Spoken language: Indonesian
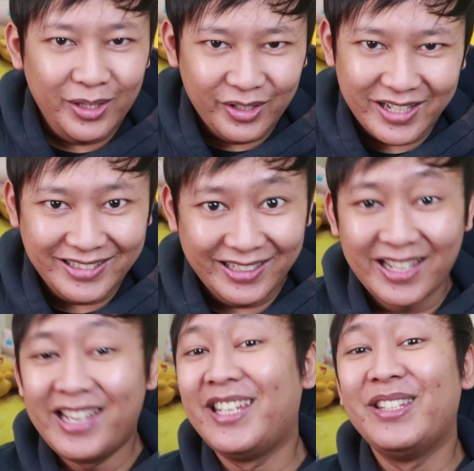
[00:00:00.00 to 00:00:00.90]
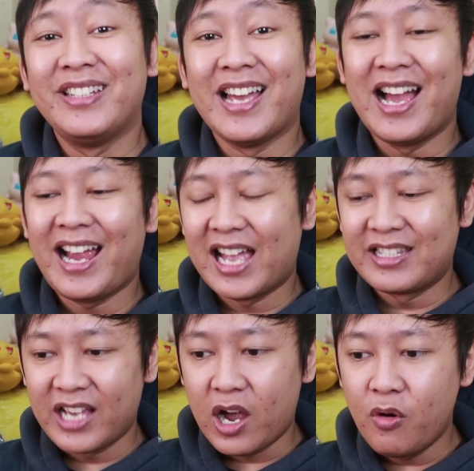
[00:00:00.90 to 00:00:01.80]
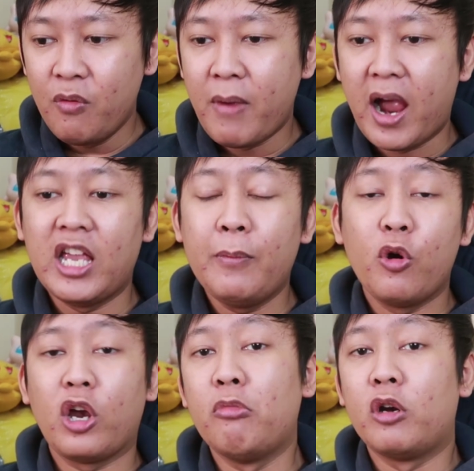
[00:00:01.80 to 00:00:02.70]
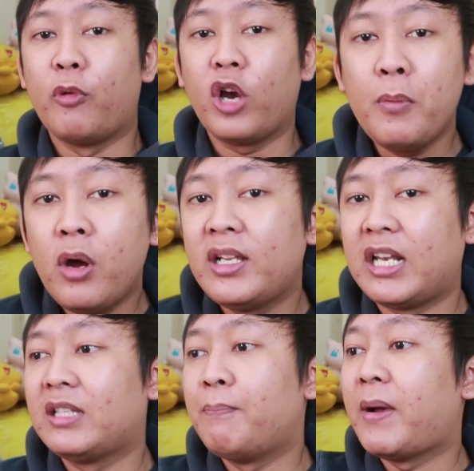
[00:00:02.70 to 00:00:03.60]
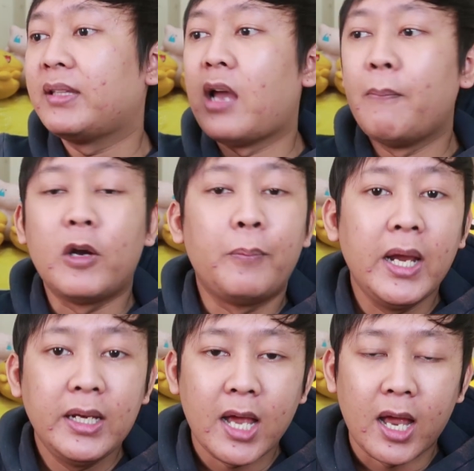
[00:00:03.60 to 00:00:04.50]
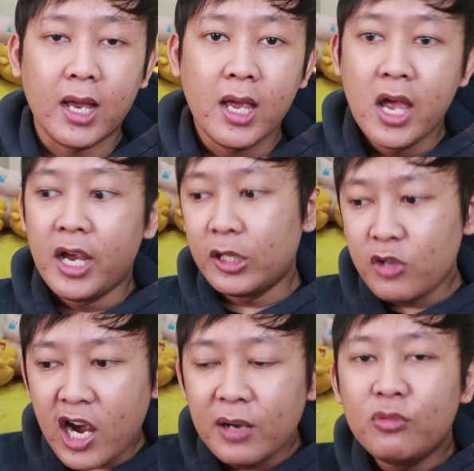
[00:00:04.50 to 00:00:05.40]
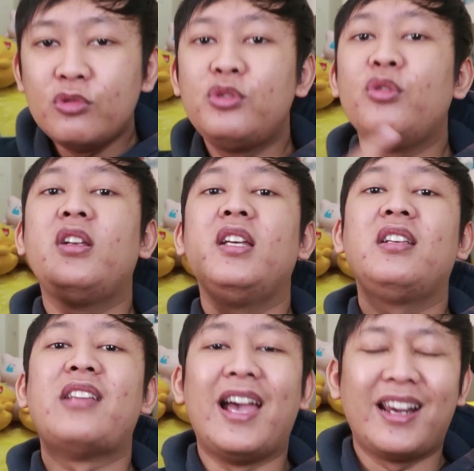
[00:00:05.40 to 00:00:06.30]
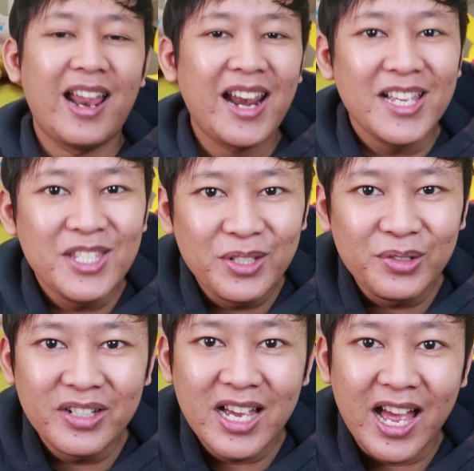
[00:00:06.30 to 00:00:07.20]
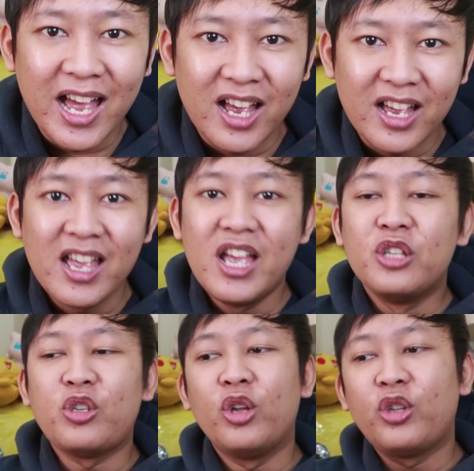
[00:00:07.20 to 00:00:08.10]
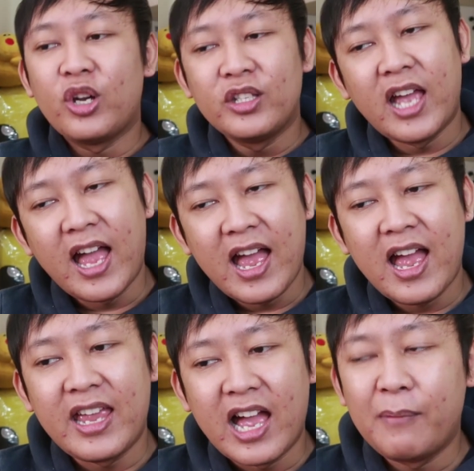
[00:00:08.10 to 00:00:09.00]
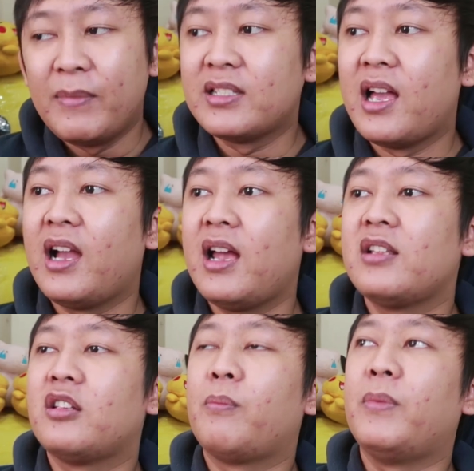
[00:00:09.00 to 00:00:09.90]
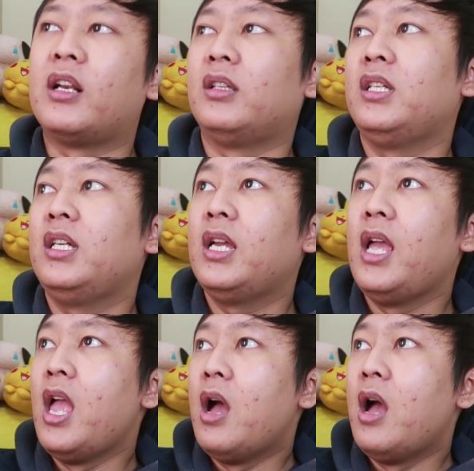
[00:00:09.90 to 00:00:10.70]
gitu ya ceritanya gitu ya kacau makanya Pokemon Pokemon dari tempat yang berbeda itu akan muncul di daerah lain juga Contohnya ya, misalkan seperti